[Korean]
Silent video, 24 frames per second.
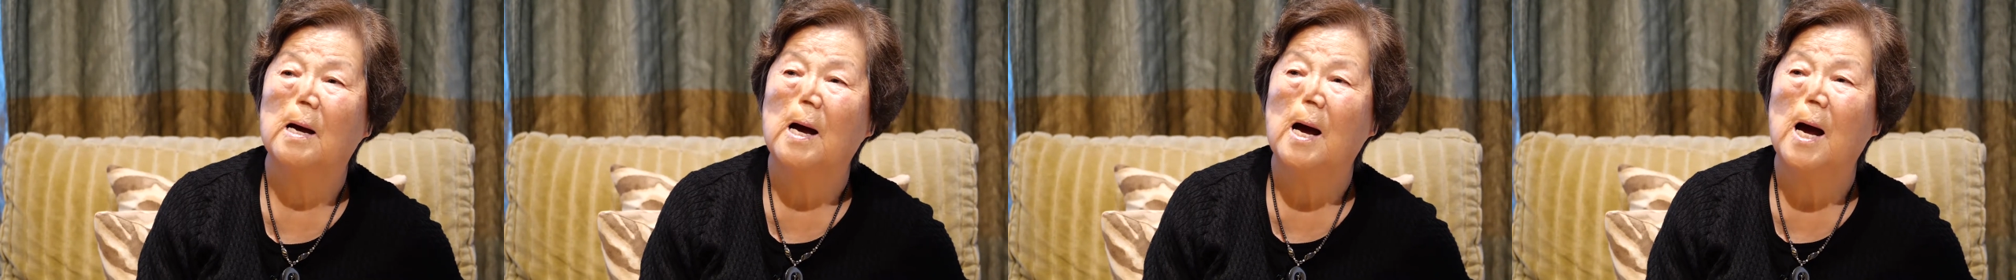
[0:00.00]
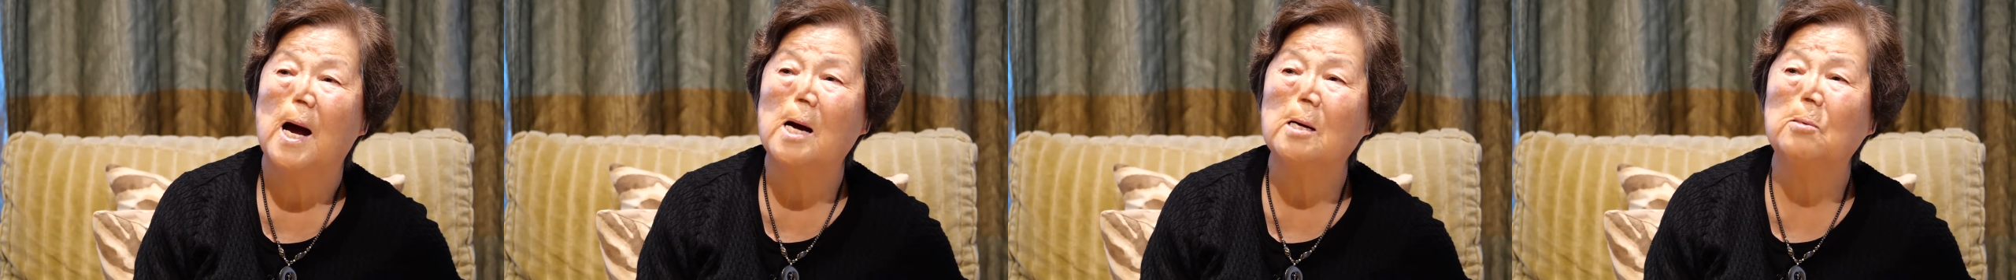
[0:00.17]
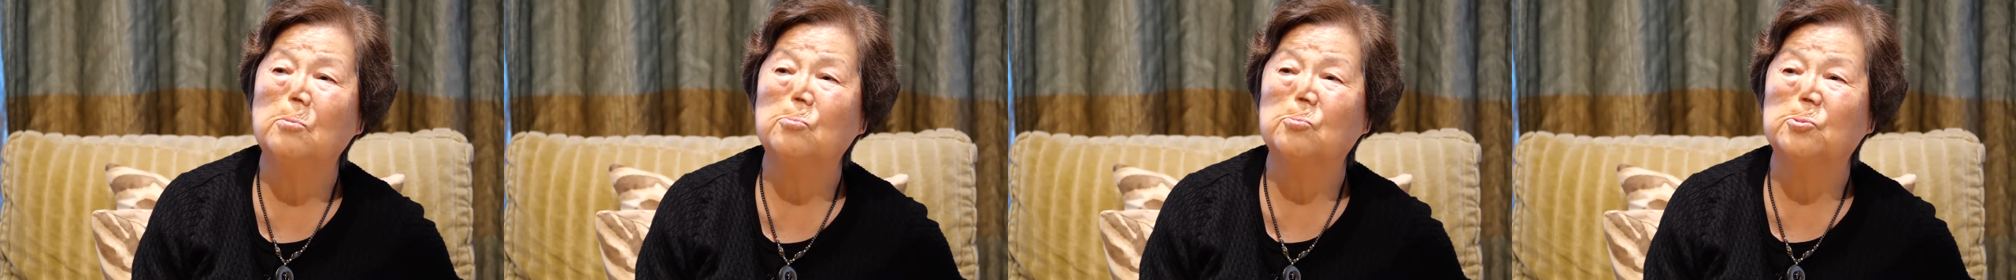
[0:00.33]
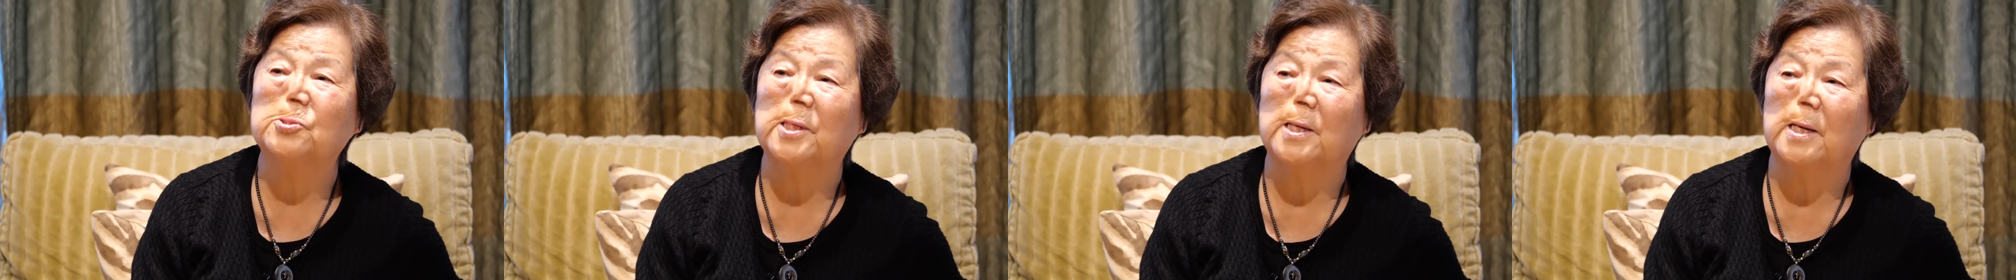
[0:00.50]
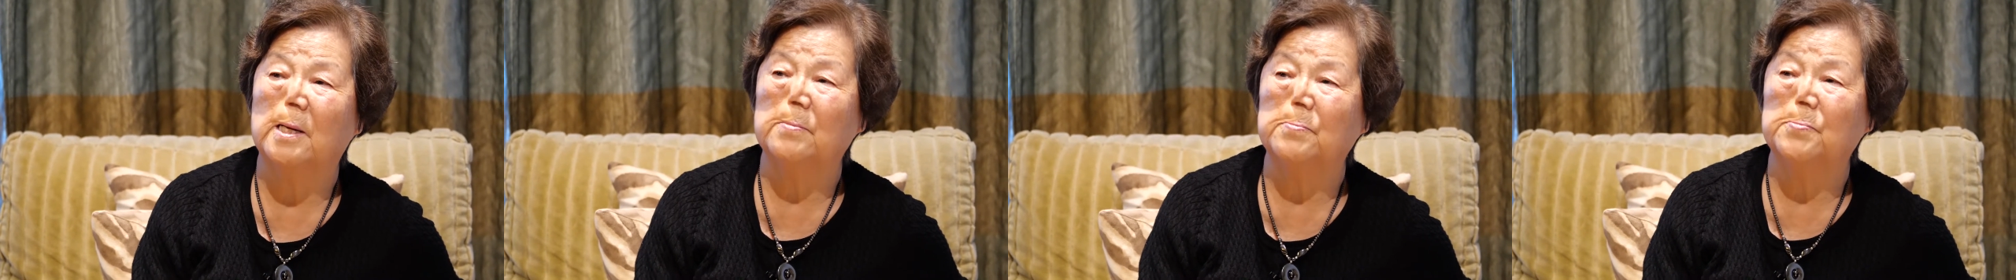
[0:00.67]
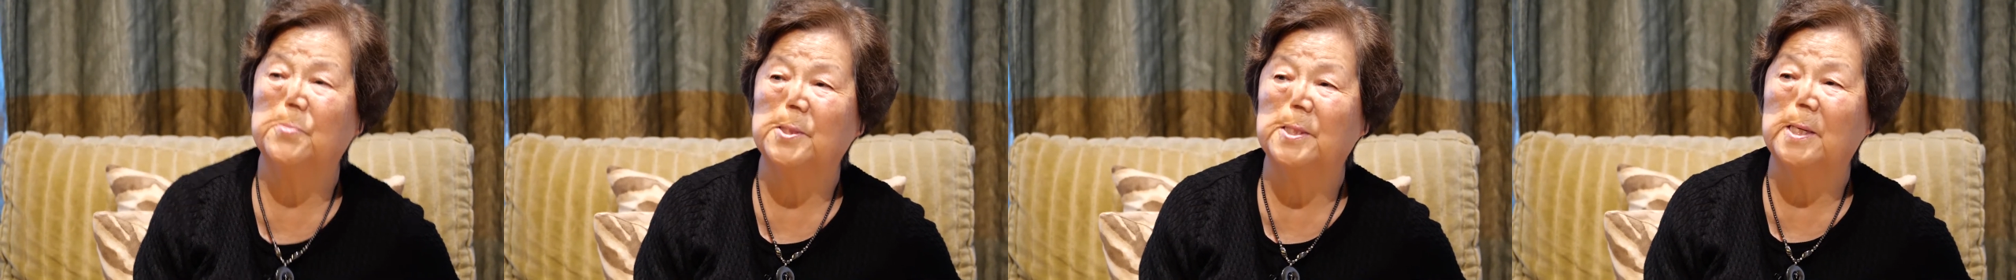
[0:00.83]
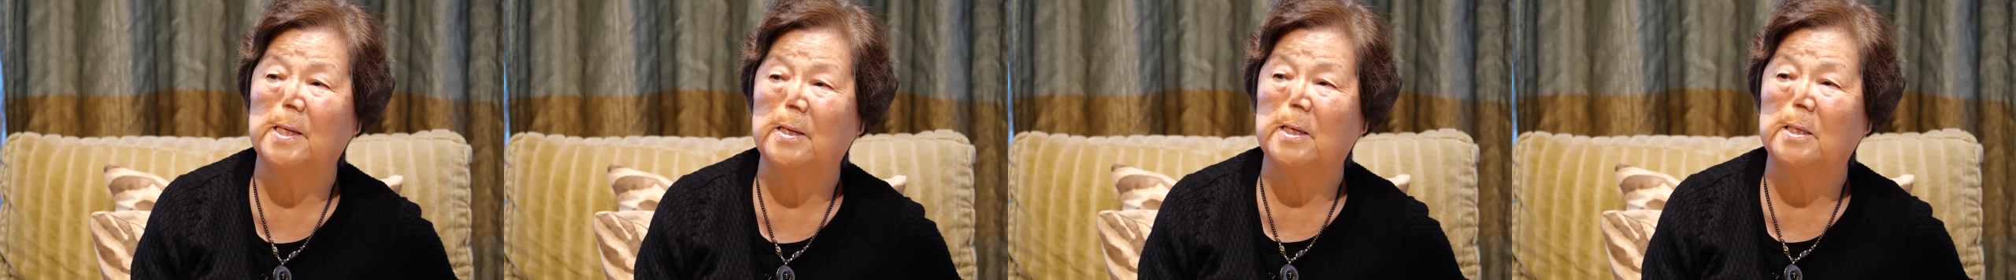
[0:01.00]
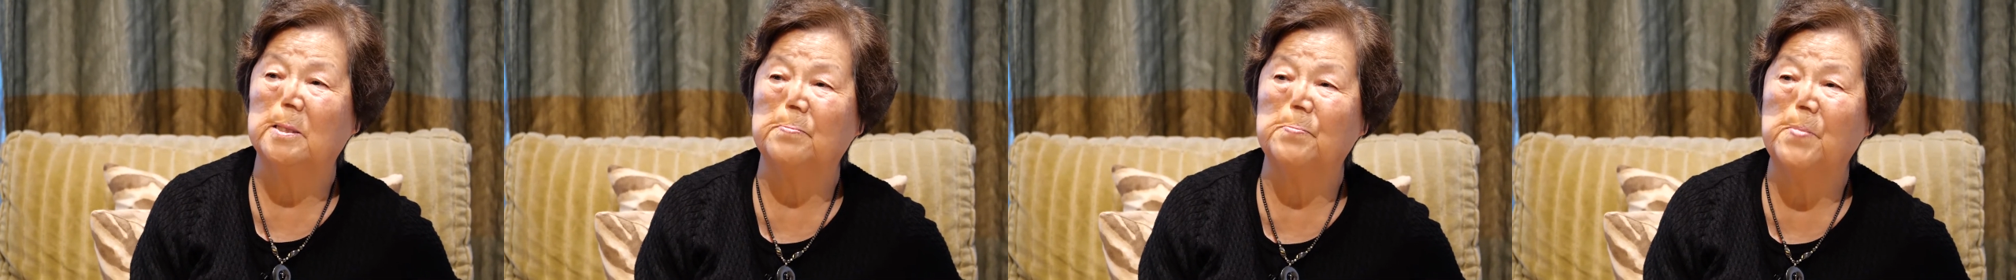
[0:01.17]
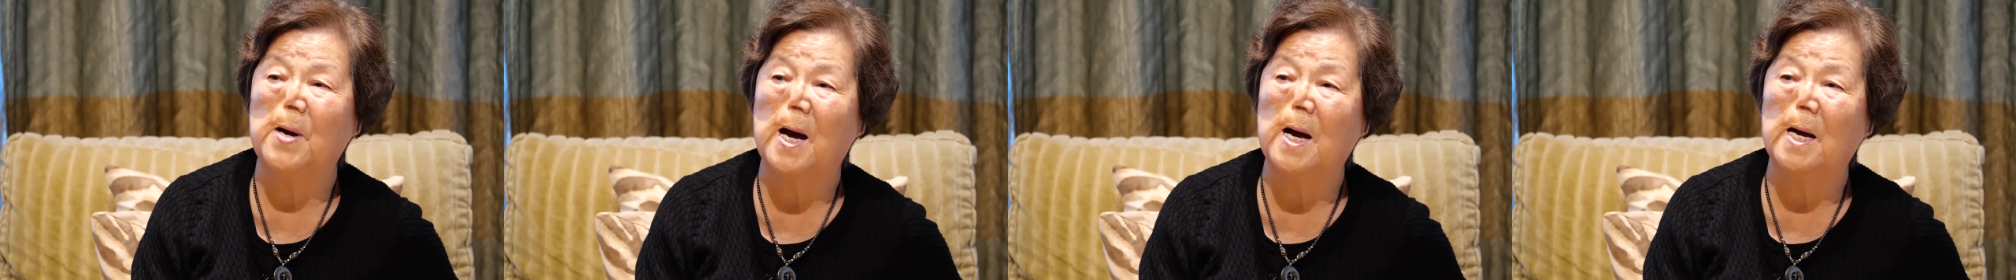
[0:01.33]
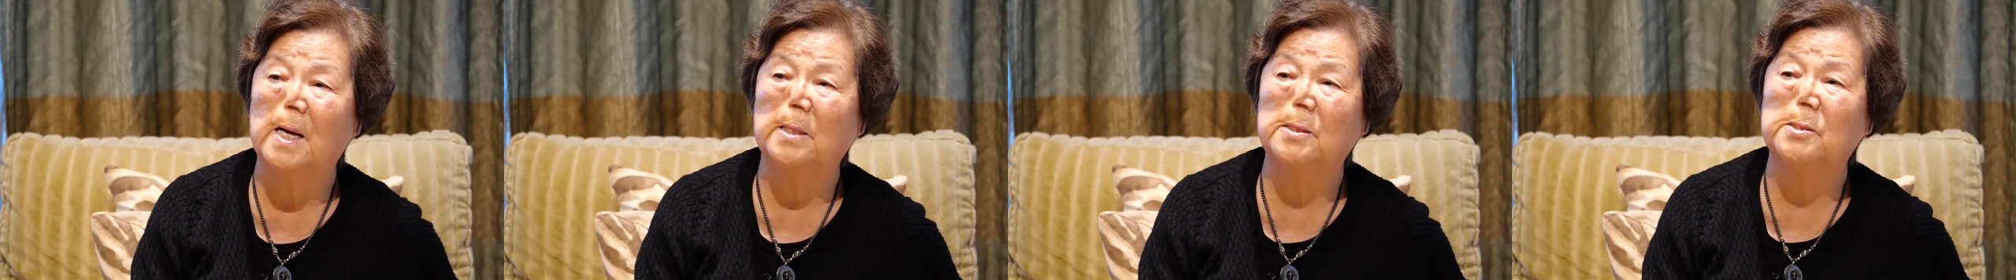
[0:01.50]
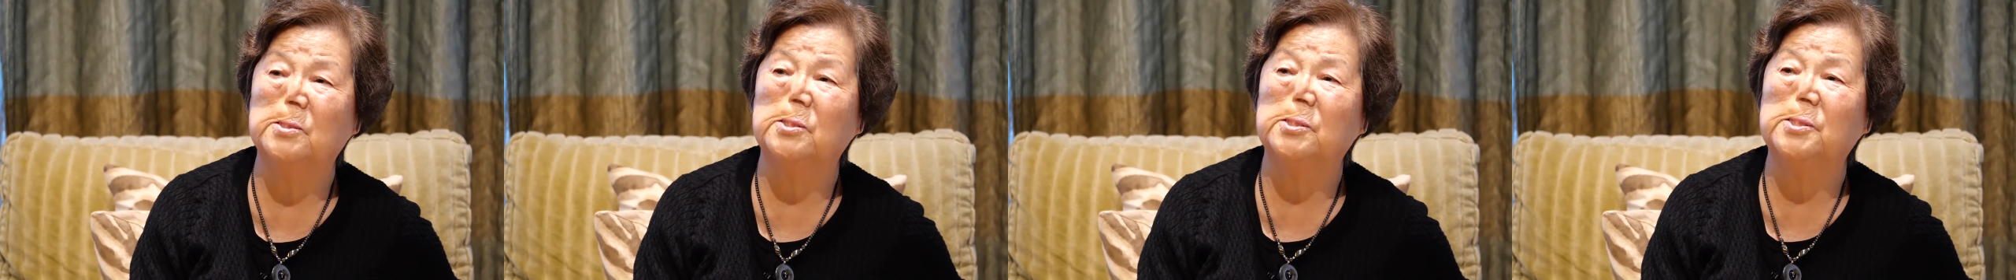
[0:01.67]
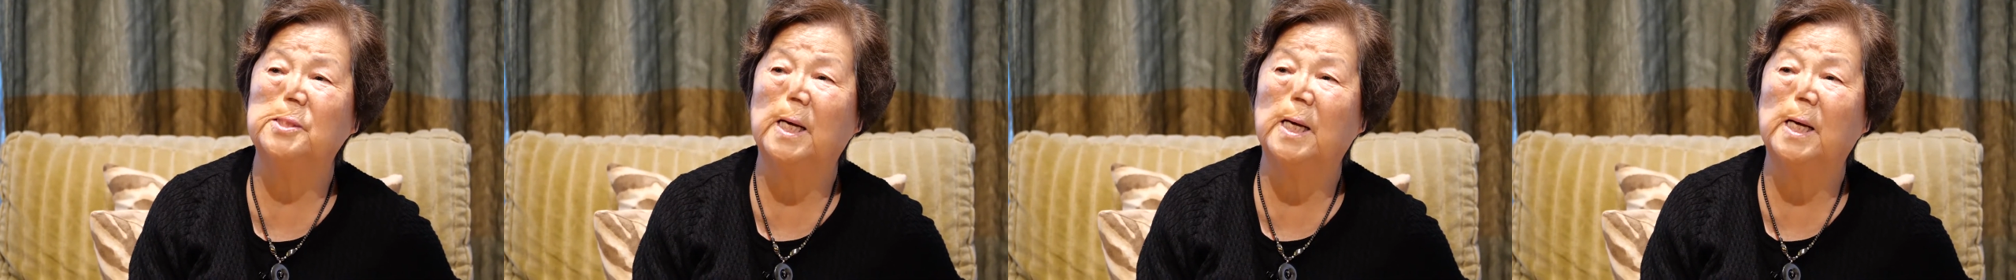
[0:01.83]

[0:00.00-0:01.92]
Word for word: 한국 사람들의 그 많은